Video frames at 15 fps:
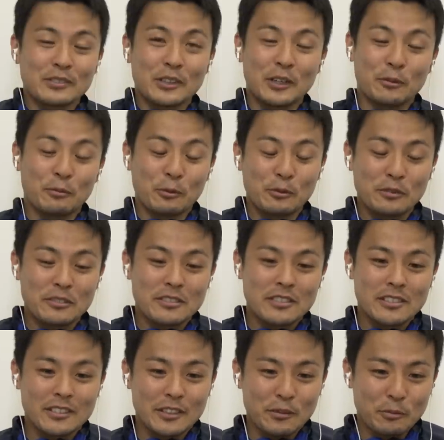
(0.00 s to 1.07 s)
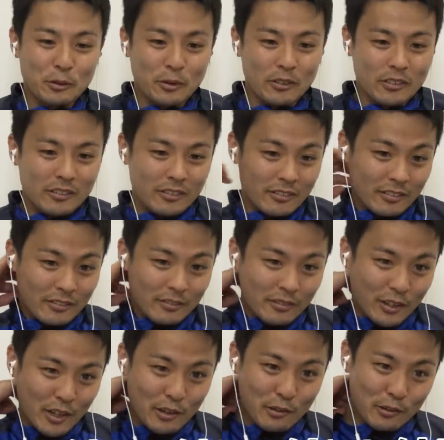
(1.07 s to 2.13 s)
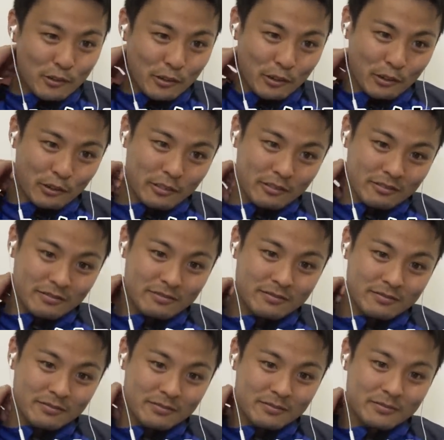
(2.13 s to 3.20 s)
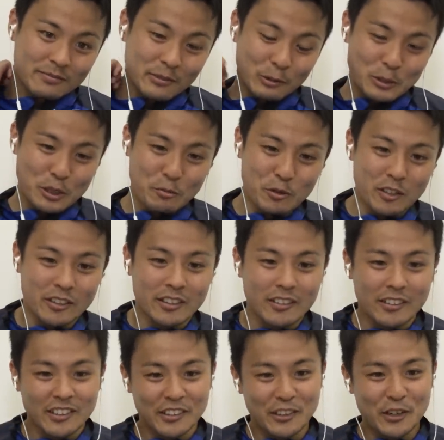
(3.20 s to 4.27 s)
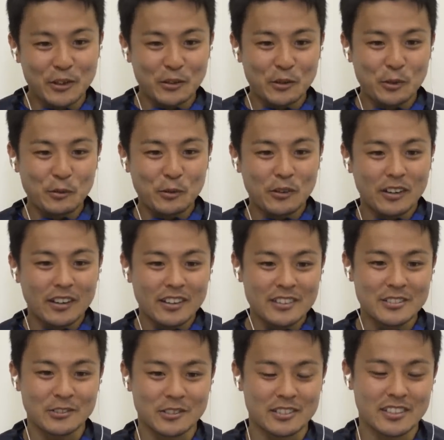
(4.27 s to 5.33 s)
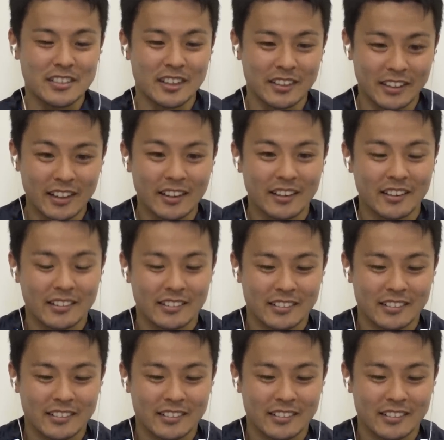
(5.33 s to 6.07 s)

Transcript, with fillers: え僕はでも結構おしゃべりっていうか誰とでも話すの好きなんで